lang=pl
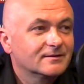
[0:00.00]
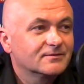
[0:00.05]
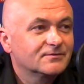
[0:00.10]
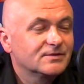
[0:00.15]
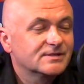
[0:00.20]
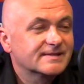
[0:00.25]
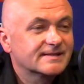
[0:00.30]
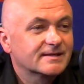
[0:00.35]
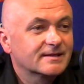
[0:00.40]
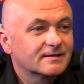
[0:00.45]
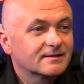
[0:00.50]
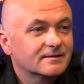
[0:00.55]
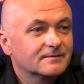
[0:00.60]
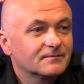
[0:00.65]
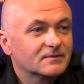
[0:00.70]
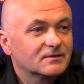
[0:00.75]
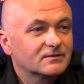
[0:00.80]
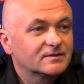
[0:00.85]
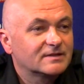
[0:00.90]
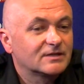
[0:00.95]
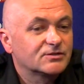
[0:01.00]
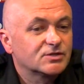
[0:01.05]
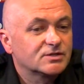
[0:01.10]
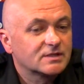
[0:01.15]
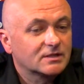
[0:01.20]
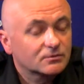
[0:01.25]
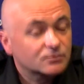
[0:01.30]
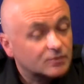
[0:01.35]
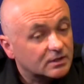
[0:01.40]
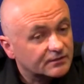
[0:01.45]
wszystkie
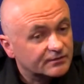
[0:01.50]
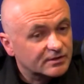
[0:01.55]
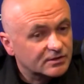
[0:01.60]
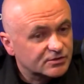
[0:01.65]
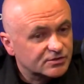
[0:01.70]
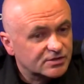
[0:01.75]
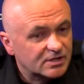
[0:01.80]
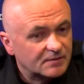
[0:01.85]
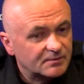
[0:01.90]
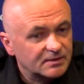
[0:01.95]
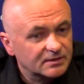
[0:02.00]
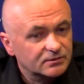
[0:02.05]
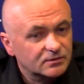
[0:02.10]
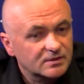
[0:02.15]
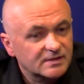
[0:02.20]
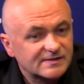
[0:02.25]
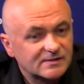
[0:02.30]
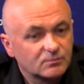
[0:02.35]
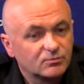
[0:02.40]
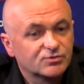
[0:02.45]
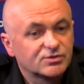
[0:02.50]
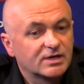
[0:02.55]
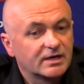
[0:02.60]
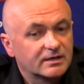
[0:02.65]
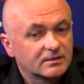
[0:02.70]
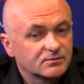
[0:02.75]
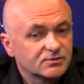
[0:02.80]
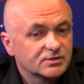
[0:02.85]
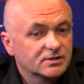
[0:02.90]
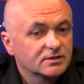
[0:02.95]
zdarzenia, do których wyjeżdżamy, które nie są
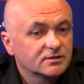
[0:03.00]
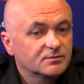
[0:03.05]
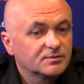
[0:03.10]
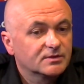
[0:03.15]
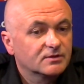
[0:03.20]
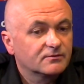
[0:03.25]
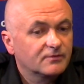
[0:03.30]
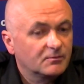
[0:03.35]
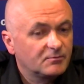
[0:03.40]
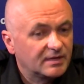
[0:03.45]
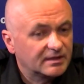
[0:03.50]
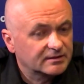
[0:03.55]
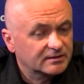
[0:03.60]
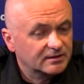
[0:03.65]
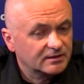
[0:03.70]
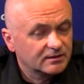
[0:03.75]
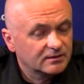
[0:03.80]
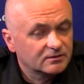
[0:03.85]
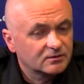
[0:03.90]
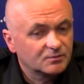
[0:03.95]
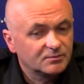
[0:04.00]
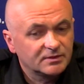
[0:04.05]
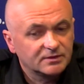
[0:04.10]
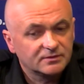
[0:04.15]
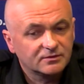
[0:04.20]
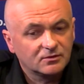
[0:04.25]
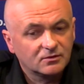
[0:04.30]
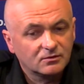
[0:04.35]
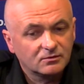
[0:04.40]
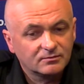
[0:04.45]
pożarem, czyli to będą wypadki, to
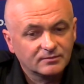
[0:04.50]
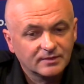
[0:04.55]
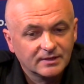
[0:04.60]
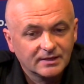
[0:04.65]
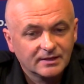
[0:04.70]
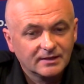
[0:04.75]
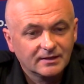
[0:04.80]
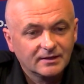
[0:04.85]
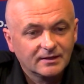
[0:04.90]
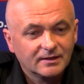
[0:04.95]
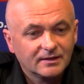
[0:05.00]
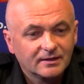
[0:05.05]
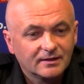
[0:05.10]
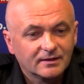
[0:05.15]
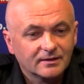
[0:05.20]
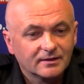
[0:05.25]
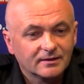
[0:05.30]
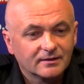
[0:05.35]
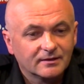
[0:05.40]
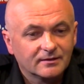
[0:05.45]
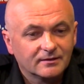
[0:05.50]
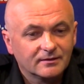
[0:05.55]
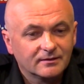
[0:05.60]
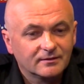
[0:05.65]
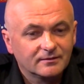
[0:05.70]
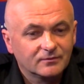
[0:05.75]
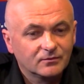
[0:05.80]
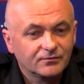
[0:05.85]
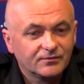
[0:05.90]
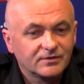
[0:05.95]
będą
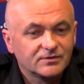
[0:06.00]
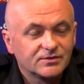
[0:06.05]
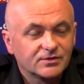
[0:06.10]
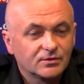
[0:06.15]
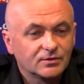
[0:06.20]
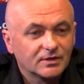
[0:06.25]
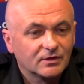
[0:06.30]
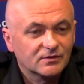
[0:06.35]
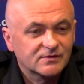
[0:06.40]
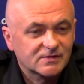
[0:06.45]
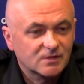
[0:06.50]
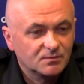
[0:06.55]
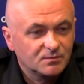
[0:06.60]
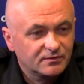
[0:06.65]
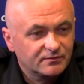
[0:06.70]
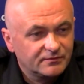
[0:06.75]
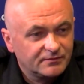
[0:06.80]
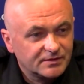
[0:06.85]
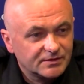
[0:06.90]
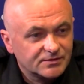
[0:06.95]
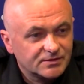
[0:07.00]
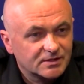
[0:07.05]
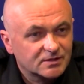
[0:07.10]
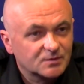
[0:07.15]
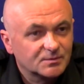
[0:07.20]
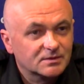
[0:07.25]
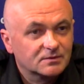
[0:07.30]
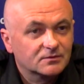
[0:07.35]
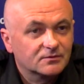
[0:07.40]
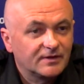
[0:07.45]
e, uwięzione osoby w windzie, to
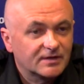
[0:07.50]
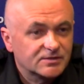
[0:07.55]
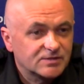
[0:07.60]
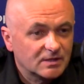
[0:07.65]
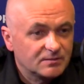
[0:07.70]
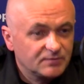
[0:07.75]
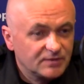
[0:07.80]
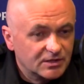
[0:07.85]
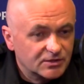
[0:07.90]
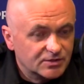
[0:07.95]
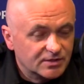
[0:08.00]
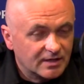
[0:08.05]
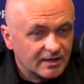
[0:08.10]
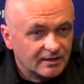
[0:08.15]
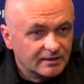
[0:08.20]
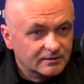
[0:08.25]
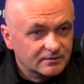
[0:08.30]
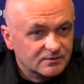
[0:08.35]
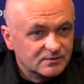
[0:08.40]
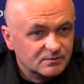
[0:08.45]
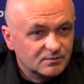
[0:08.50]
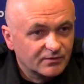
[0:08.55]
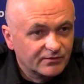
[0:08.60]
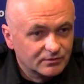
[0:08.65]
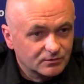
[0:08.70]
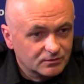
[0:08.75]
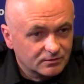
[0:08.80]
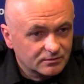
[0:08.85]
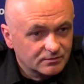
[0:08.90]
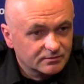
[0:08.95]
będą otwarcia mieszkań z
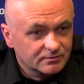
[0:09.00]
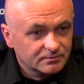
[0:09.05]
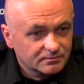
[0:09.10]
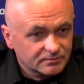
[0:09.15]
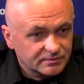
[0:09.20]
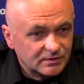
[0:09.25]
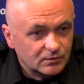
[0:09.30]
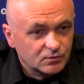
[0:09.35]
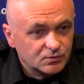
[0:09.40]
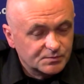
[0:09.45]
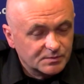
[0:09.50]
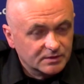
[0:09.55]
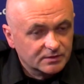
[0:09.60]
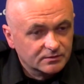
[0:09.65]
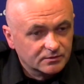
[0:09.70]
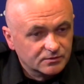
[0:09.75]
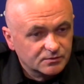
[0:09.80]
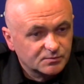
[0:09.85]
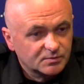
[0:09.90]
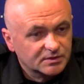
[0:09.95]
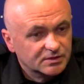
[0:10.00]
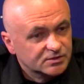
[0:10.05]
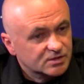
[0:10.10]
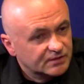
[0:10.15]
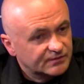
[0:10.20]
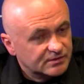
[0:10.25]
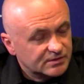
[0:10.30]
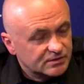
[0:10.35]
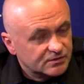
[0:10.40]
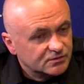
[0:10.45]
powodu, załóżmy, ktoś
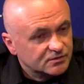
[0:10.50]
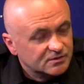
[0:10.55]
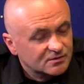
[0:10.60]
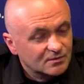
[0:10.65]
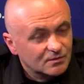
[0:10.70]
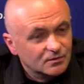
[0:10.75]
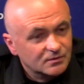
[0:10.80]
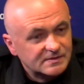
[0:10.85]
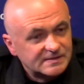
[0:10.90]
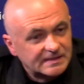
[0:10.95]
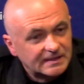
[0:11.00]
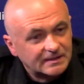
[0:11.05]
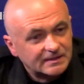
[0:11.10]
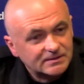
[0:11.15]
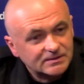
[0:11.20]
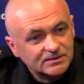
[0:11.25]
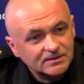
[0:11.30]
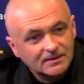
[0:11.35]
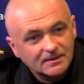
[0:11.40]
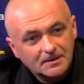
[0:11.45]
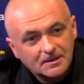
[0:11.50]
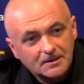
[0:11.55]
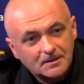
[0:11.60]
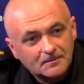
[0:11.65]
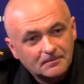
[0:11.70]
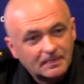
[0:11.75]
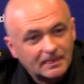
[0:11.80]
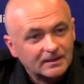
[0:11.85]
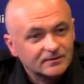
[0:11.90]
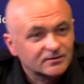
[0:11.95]
podejrzewa, że coś się mogło stać.
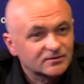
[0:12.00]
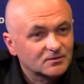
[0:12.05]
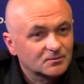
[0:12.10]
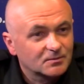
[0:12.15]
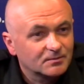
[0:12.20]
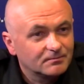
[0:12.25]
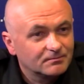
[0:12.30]
No, dobrze,